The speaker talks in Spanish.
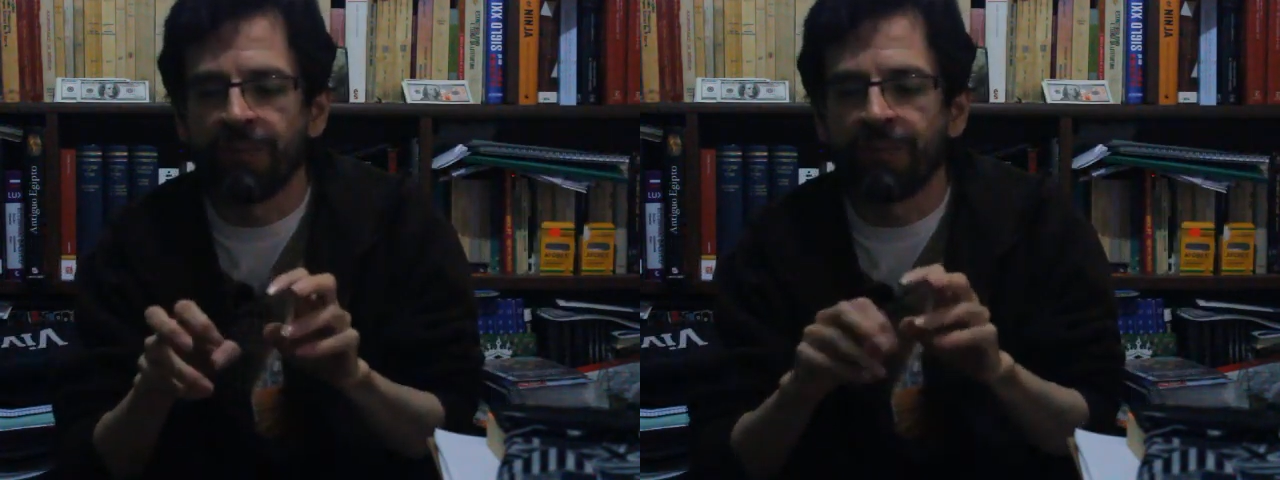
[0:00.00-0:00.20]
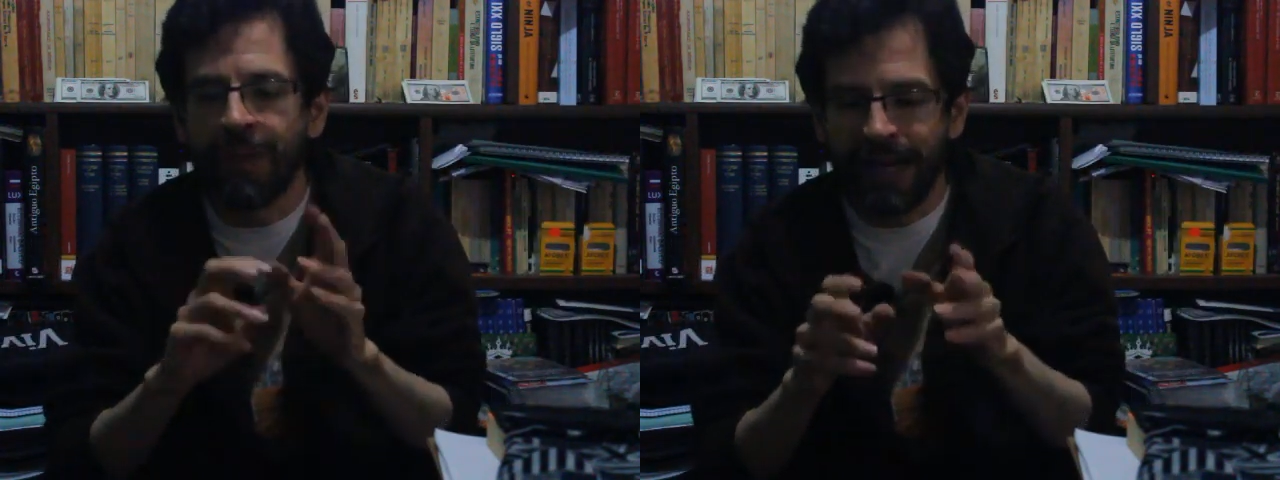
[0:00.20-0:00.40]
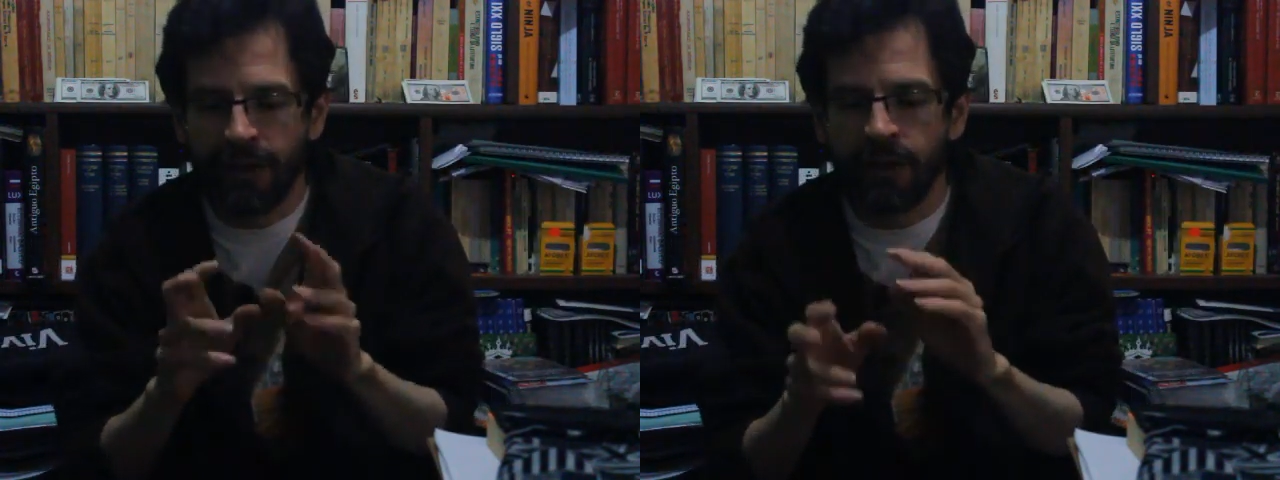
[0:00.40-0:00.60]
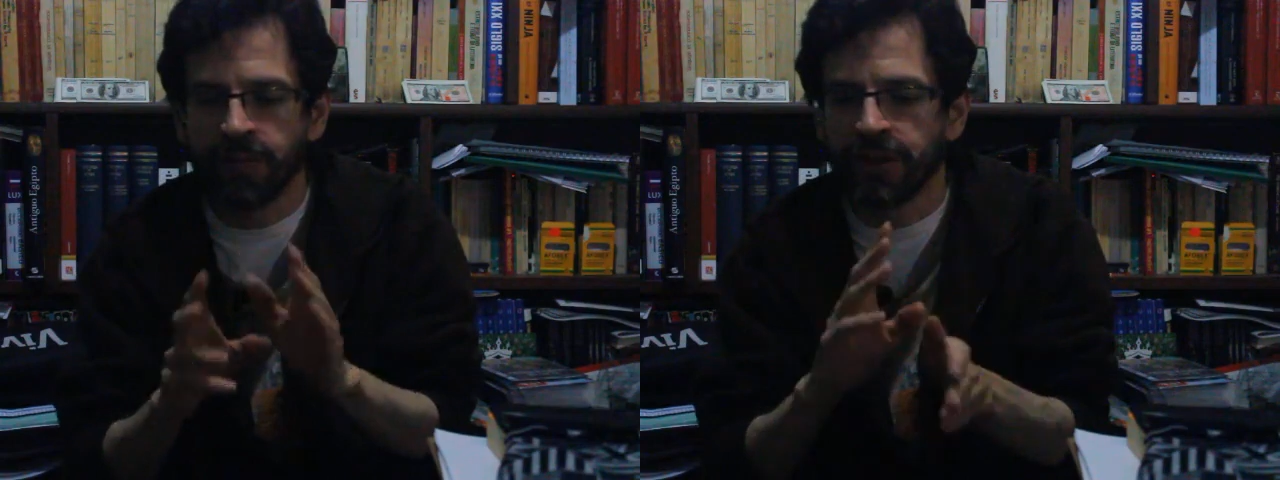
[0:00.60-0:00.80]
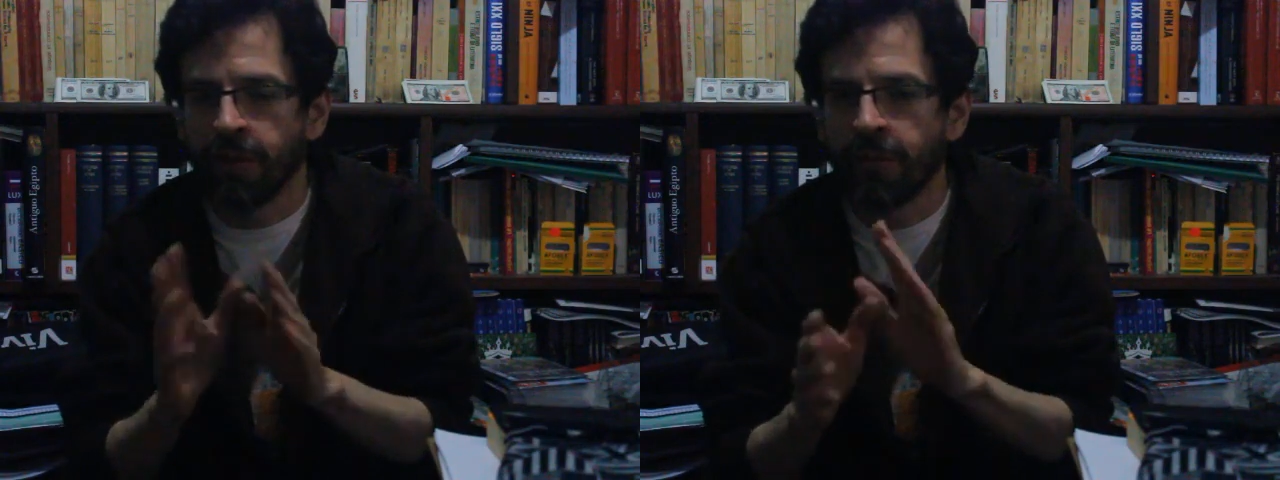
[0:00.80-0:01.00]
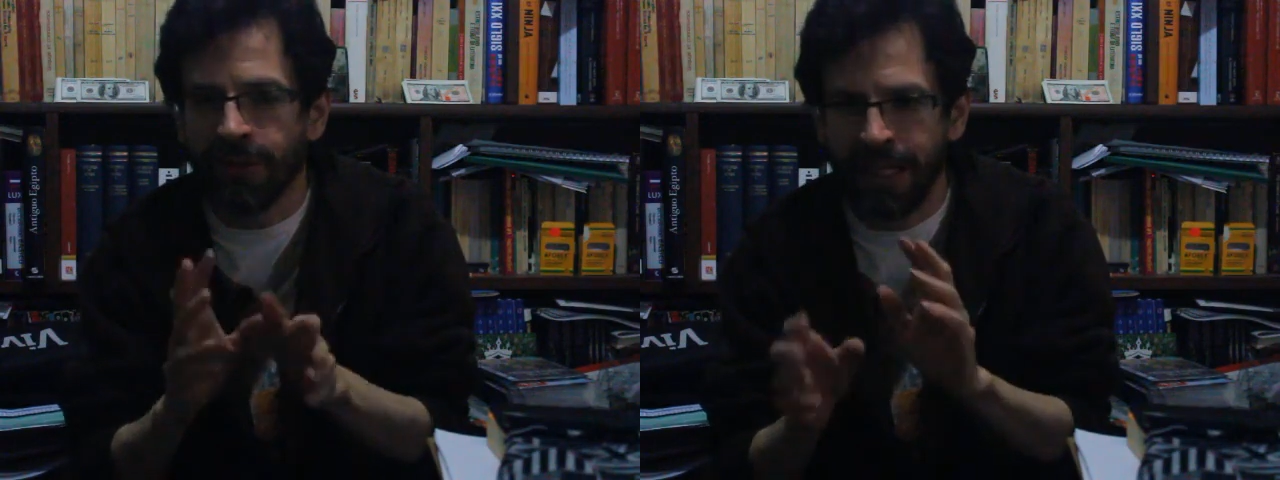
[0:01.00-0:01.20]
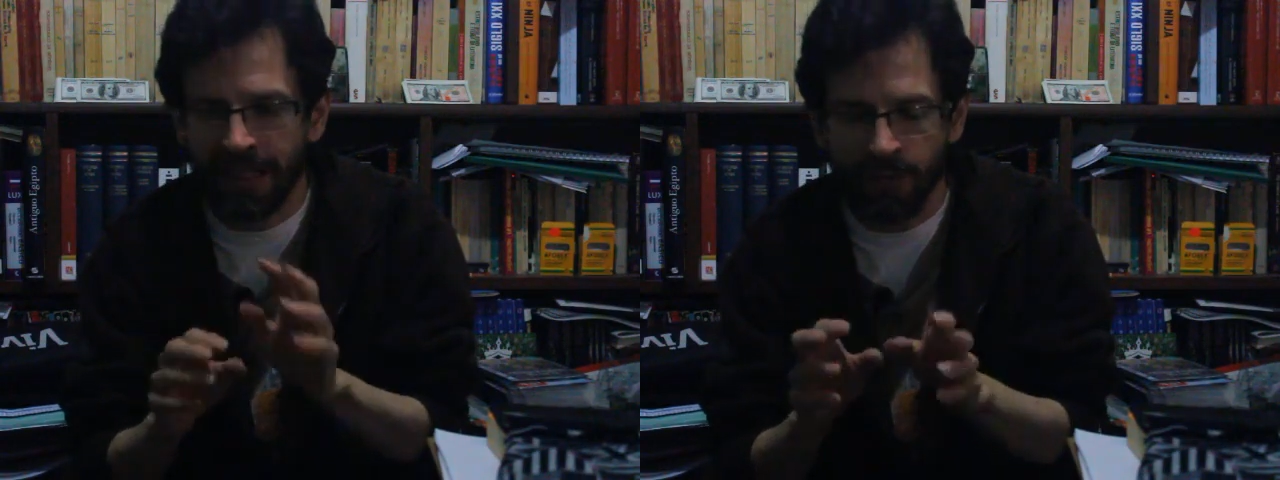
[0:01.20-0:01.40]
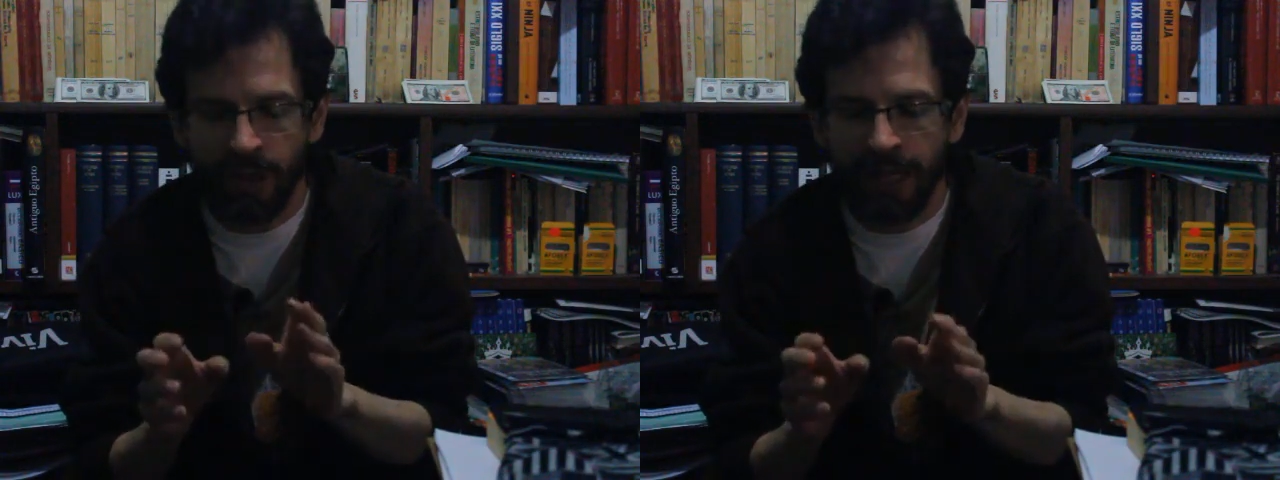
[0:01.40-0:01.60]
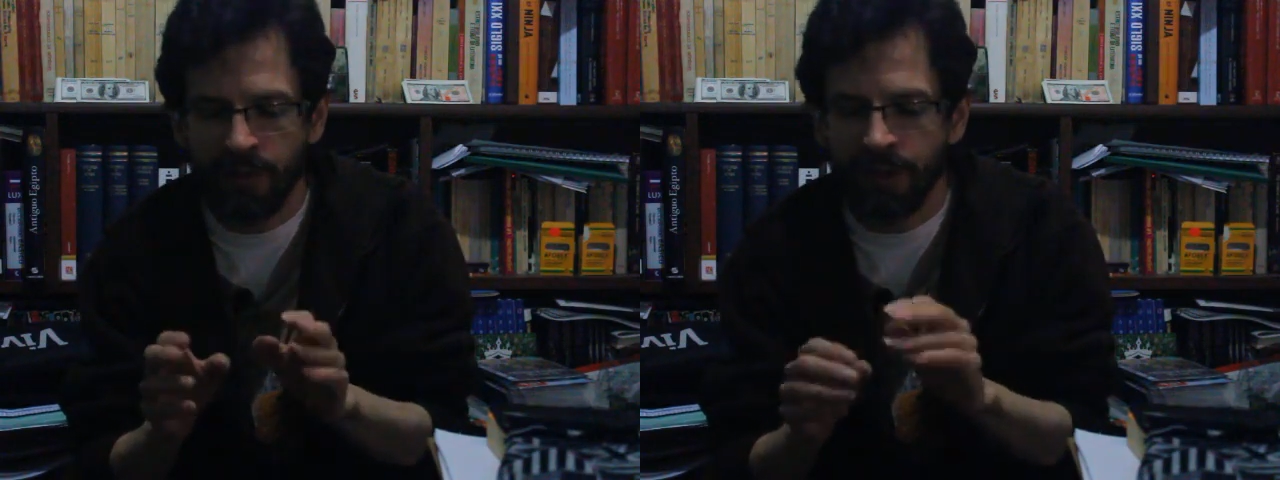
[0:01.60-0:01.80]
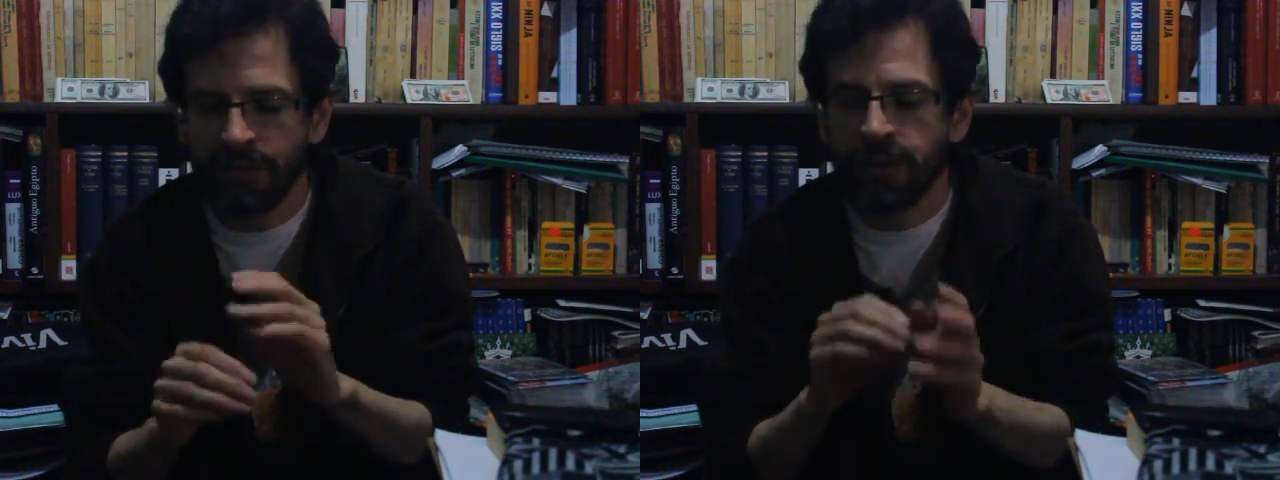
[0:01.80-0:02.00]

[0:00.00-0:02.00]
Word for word: ver cómo se comportan las moléculas,